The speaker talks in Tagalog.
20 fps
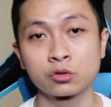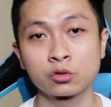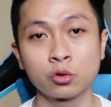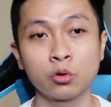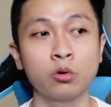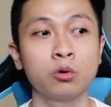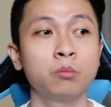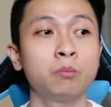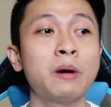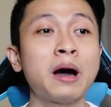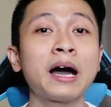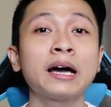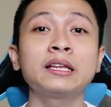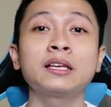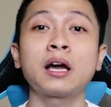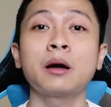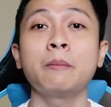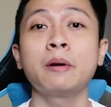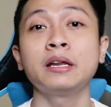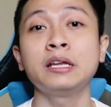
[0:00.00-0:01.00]
So,
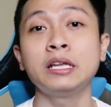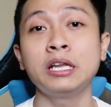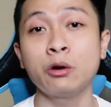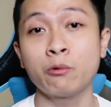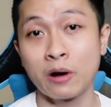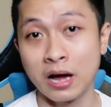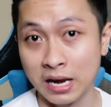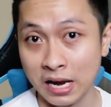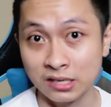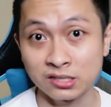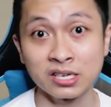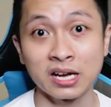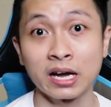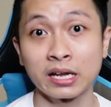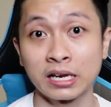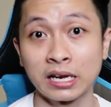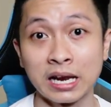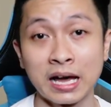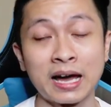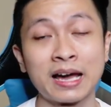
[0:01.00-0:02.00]
bakit ka maniniwala sa
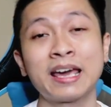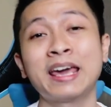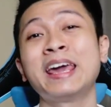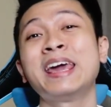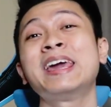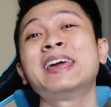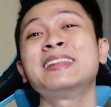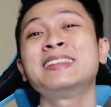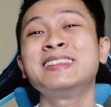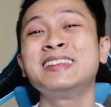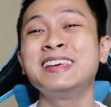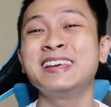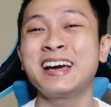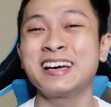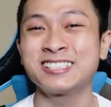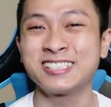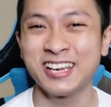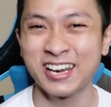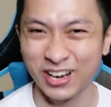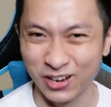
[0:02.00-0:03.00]
kanila? Eh, hindi
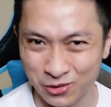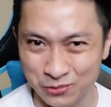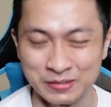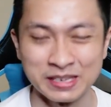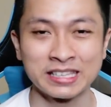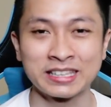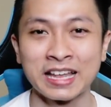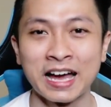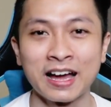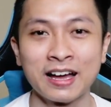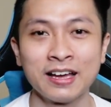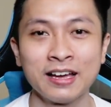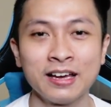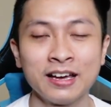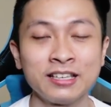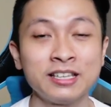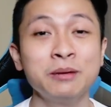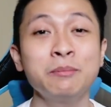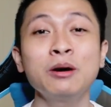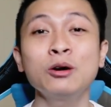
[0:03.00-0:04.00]
nga sila kumita.
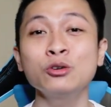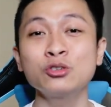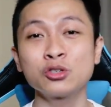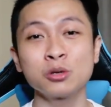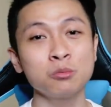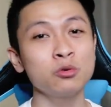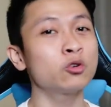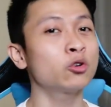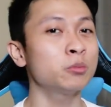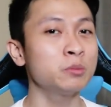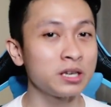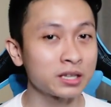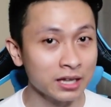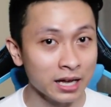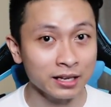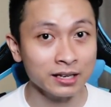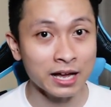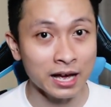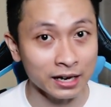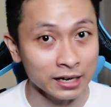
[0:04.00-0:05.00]
Di ba gusto mong
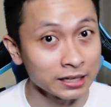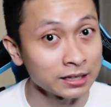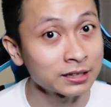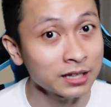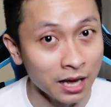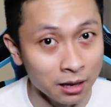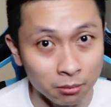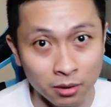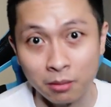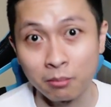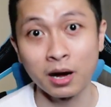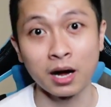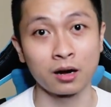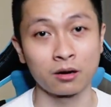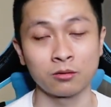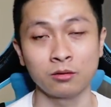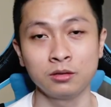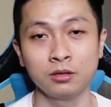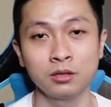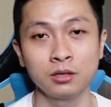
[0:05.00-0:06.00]
kumita, Darin? Tama
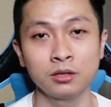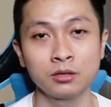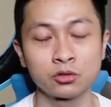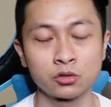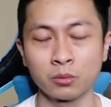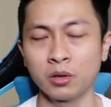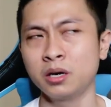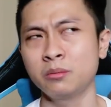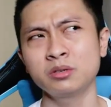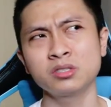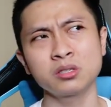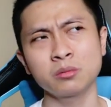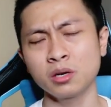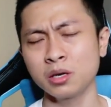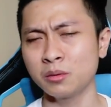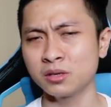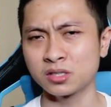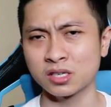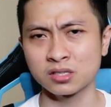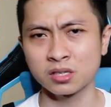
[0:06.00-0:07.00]
ba ako? So, malamang sa
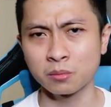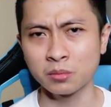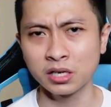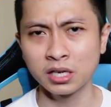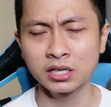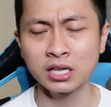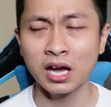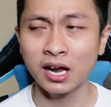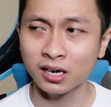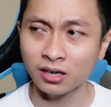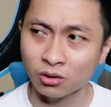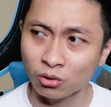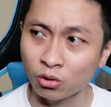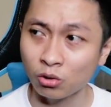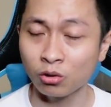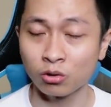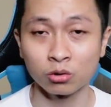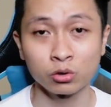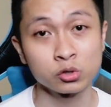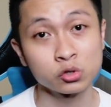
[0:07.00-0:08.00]
malamang, sasabihin ni Darin,
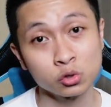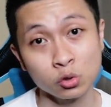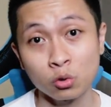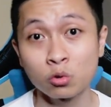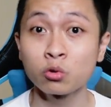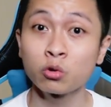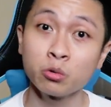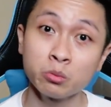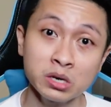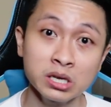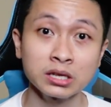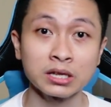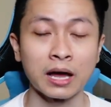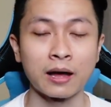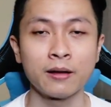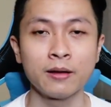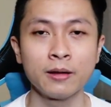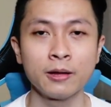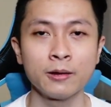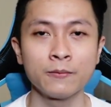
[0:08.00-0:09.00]
oo, gusto kong
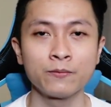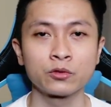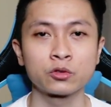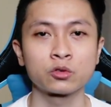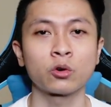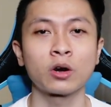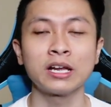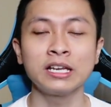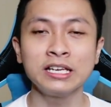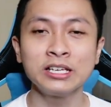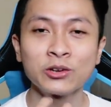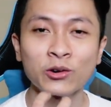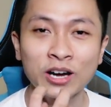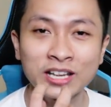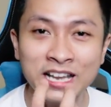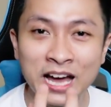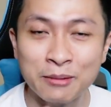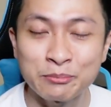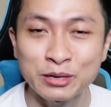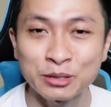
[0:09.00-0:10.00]
kumita. So, kanino
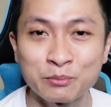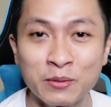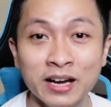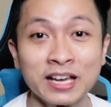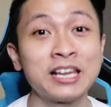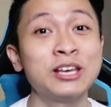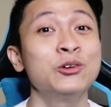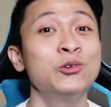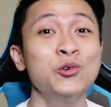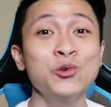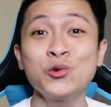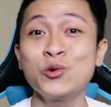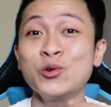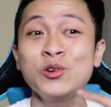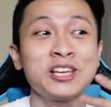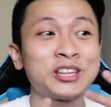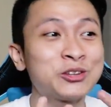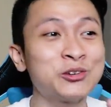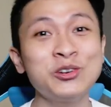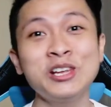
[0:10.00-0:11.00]
ka dapat makinig?
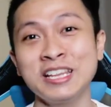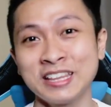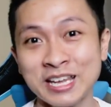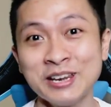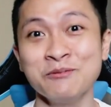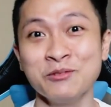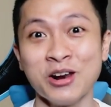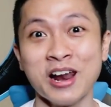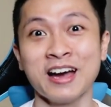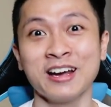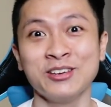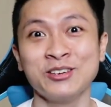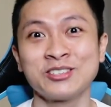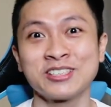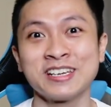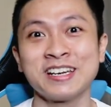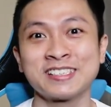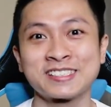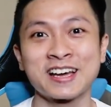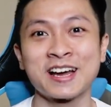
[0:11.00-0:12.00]
Uulit-ulitin mo lang
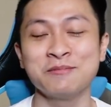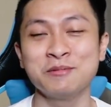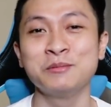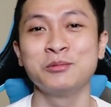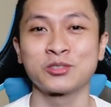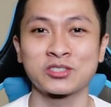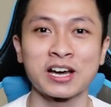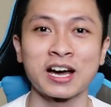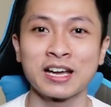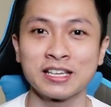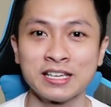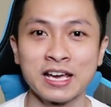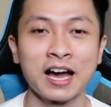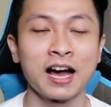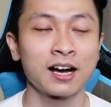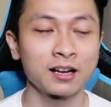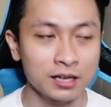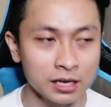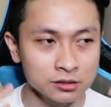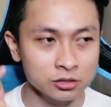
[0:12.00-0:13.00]
yung sinasabi mo sa
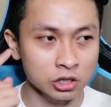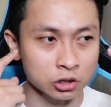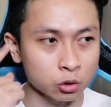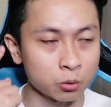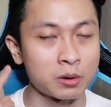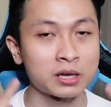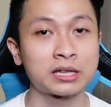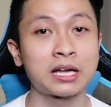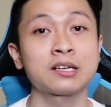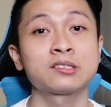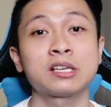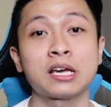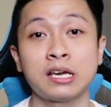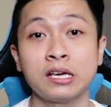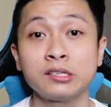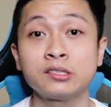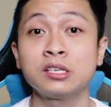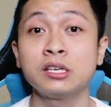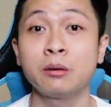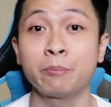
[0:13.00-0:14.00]
kanya hanggang sa tumatak sa
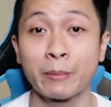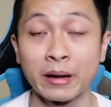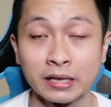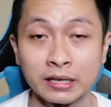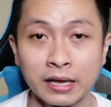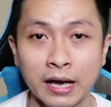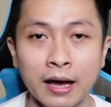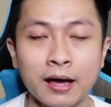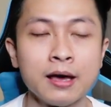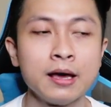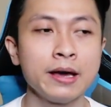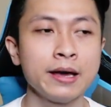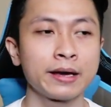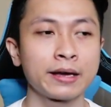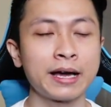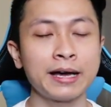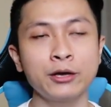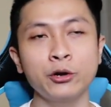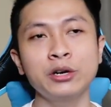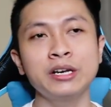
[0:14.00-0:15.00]
isipan niya.
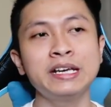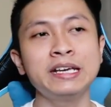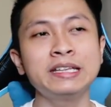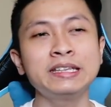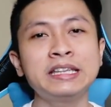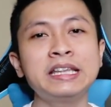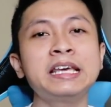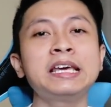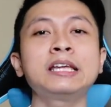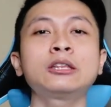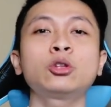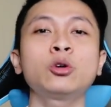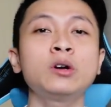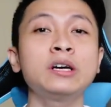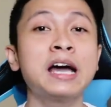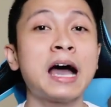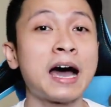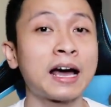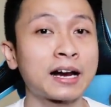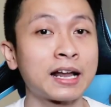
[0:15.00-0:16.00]
Ngayon, hindi
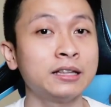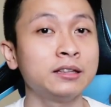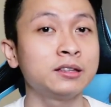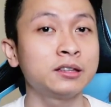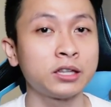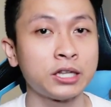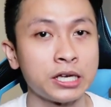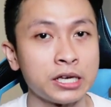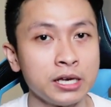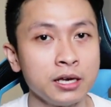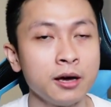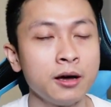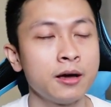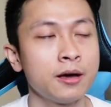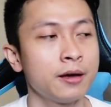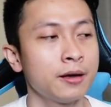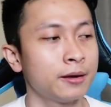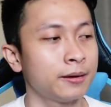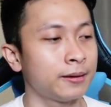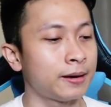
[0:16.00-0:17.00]
ito guarantee
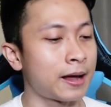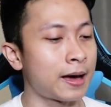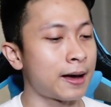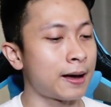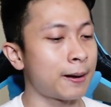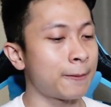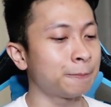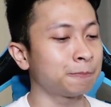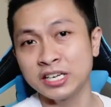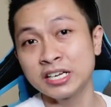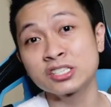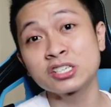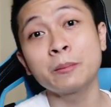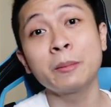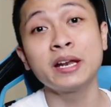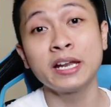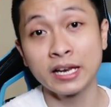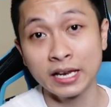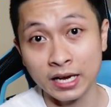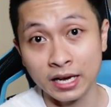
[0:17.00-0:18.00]
na hindi na
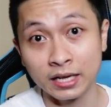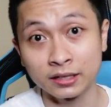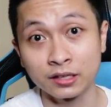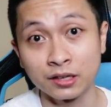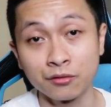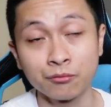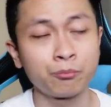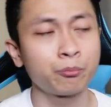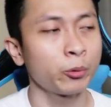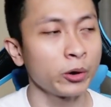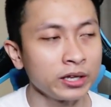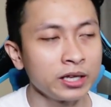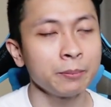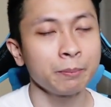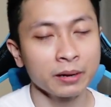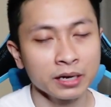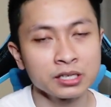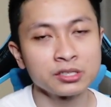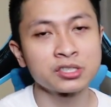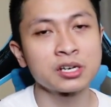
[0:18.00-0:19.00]
siya manenegative,
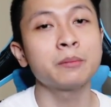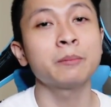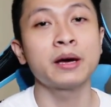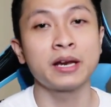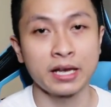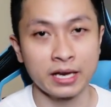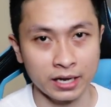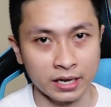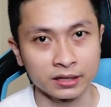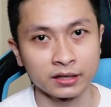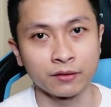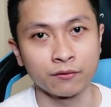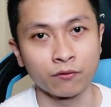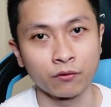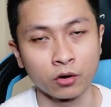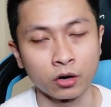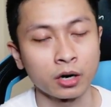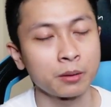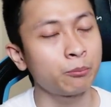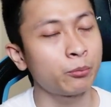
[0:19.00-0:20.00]
pwede pa rin siyang
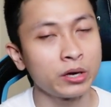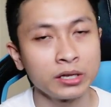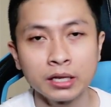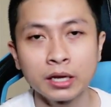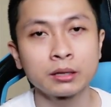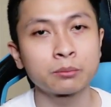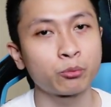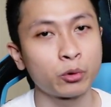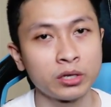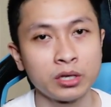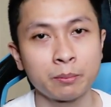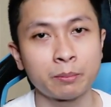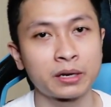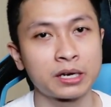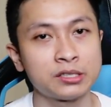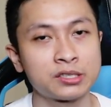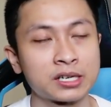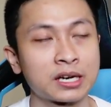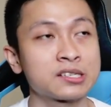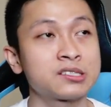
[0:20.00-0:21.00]
mani-negative. Okay, pwede at pwede
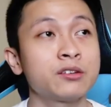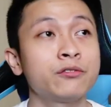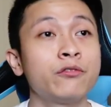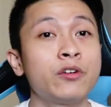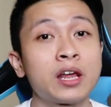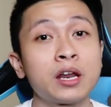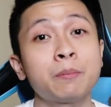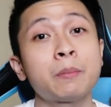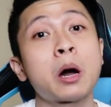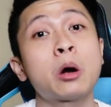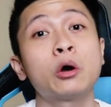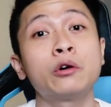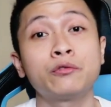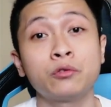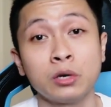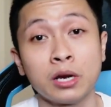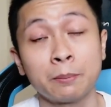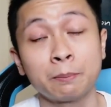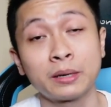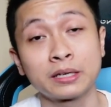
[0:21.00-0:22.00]
pa rin siya kasi very
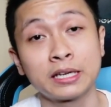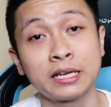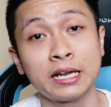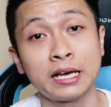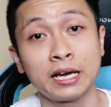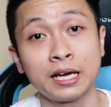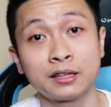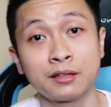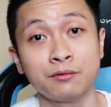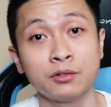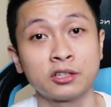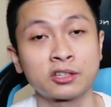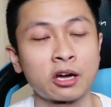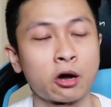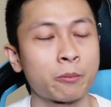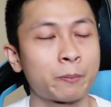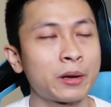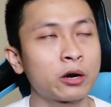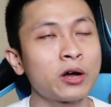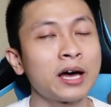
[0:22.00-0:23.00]
powerful ang pag-negative ng
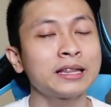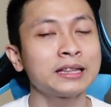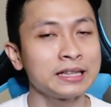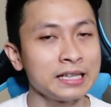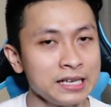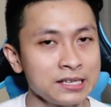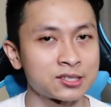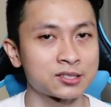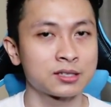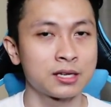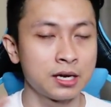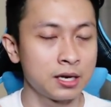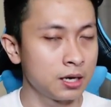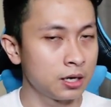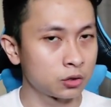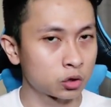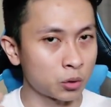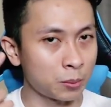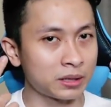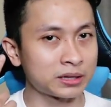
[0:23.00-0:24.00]
tao. Pero at least,
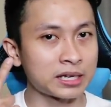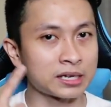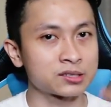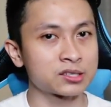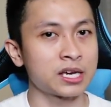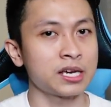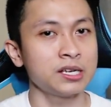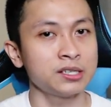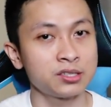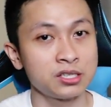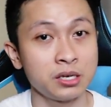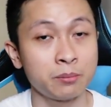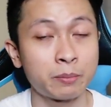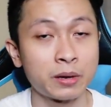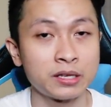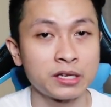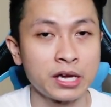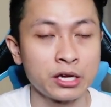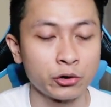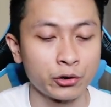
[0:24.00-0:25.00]
tumatak sa
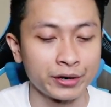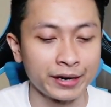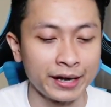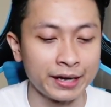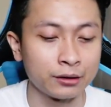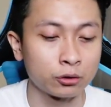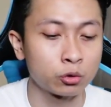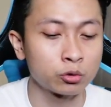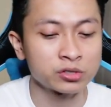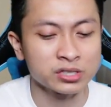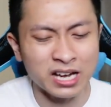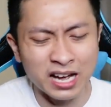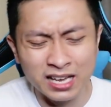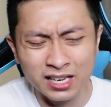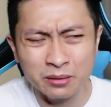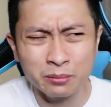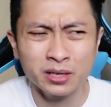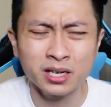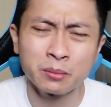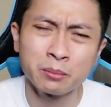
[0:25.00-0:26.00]
isipan niya yon and kung
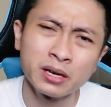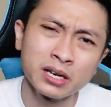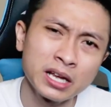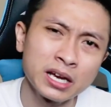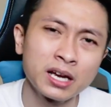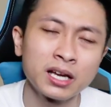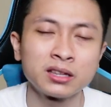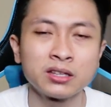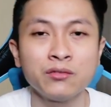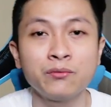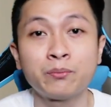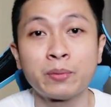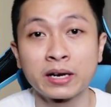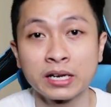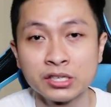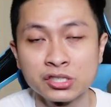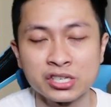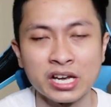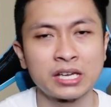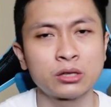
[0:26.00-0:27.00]
sakali man naman negative
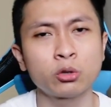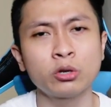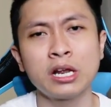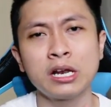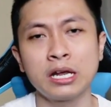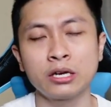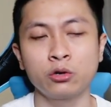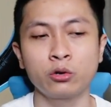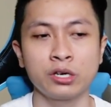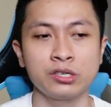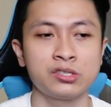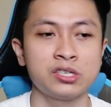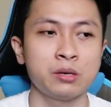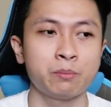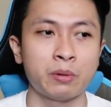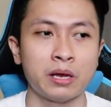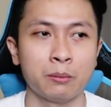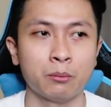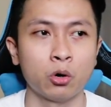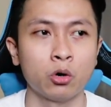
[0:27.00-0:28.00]
pa rin siya, ito na lang yung
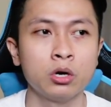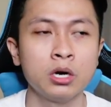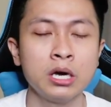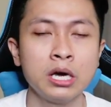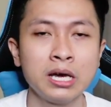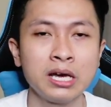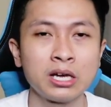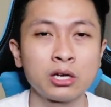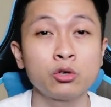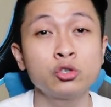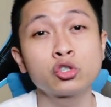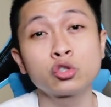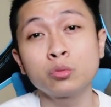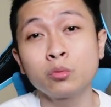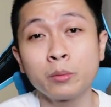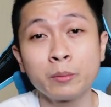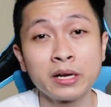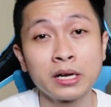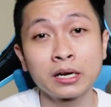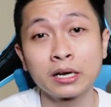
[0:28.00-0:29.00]
isipin mo.
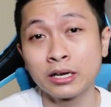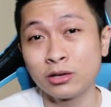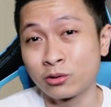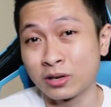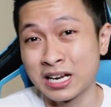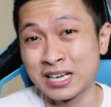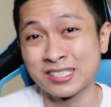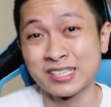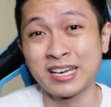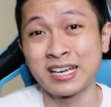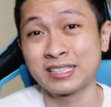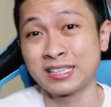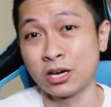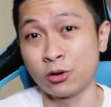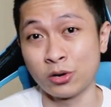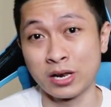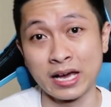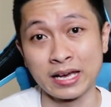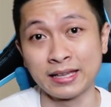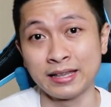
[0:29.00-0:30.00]
Gusto mo ba ng ganong klase ng
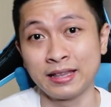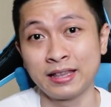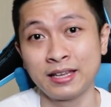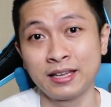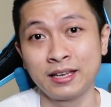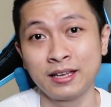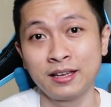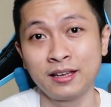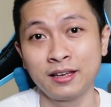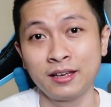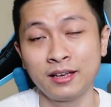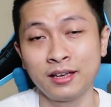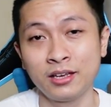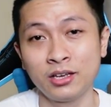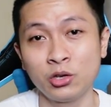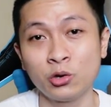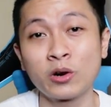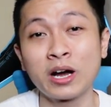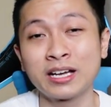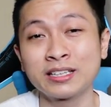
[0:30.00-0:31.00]
downline?
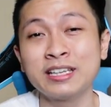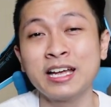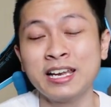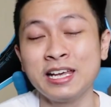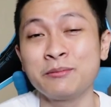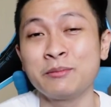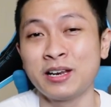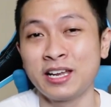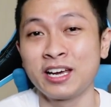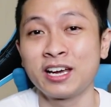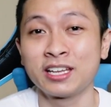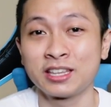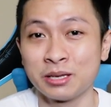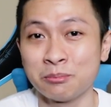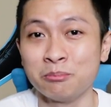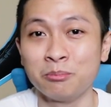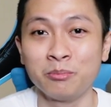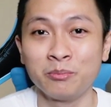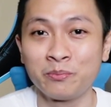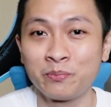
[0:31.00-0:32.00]
Yung ang daling
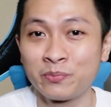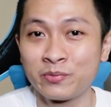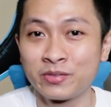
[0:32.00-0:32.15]
manegative.